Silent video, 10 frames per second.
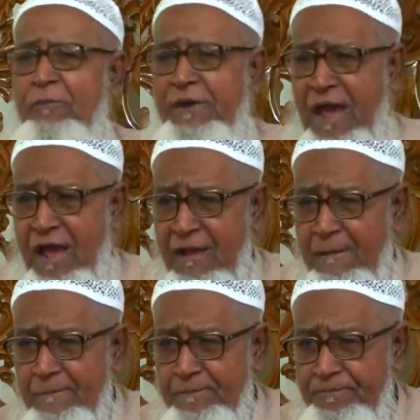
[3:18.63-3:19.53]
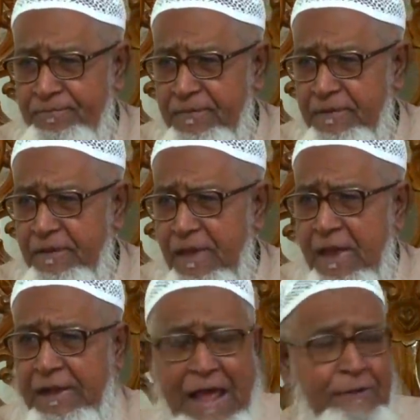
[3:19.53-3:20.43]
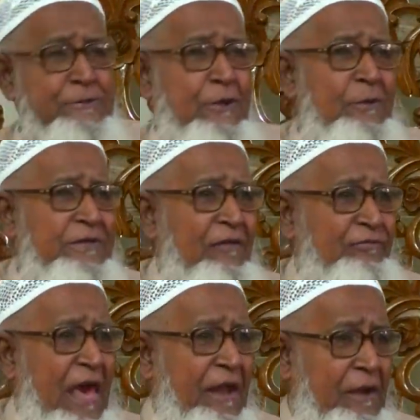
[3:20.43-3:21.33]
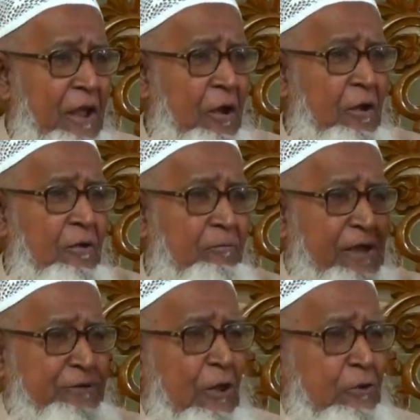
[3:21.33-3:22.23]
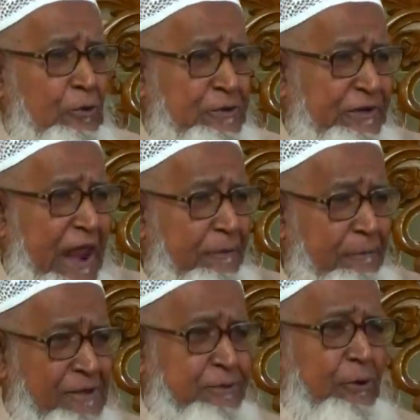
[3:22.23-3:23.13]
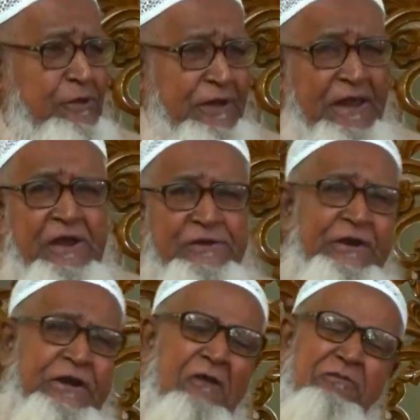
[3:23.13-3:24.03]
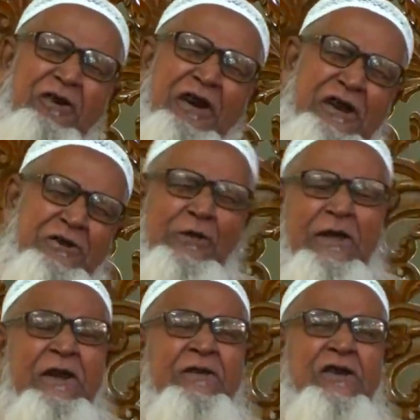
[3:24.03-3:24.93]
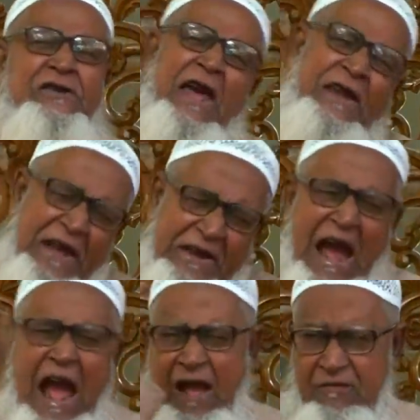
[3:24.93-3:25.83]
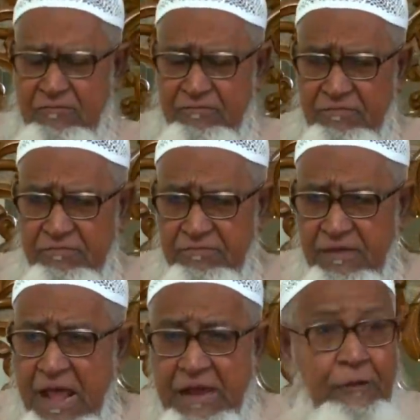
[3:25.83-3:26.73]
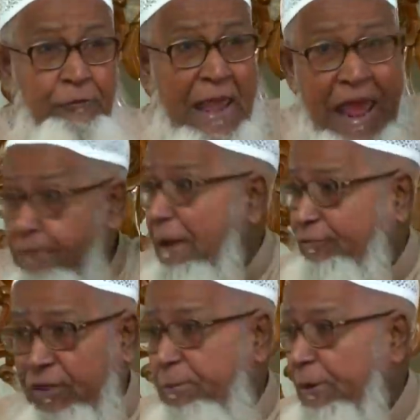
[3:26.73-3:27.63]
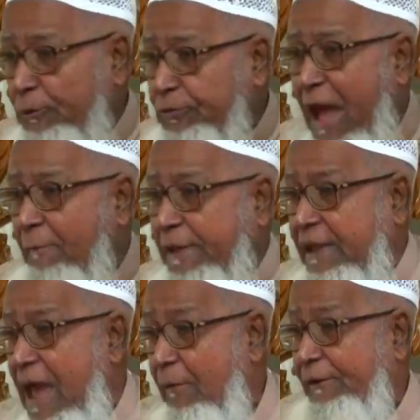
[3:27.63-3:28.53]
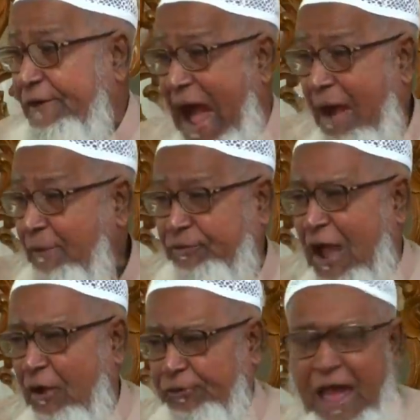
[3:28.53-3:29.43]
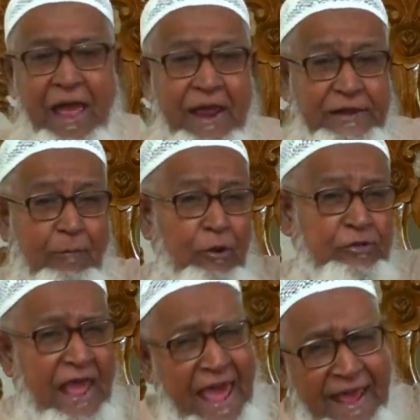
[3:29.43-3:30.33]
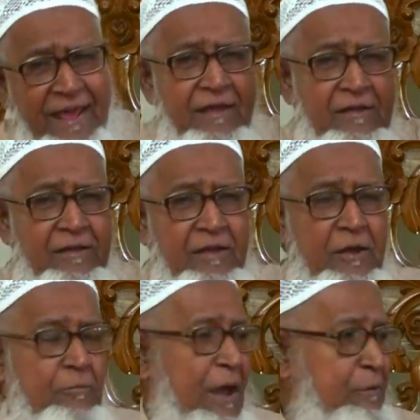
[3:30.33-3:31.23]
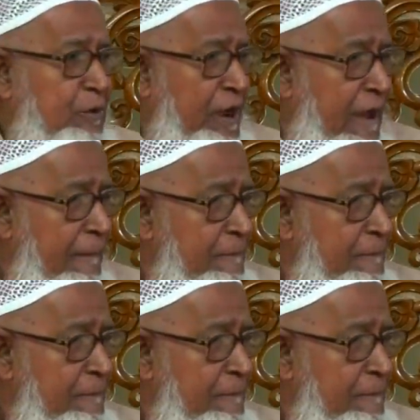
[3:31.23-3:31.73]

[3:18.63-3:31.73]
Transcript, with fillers: হবে না কারণ জমিদার তার পাঁচ লক্ষ যেটা অ্যাডভান্স করেছে সেটা ফিরে যদি নিতে চায় নেগা কিন্তু এই ব্যক্তির বিরুদ্ধে আমি এমন দাহা মিথ্যা কথা এটা বলতে পারবো না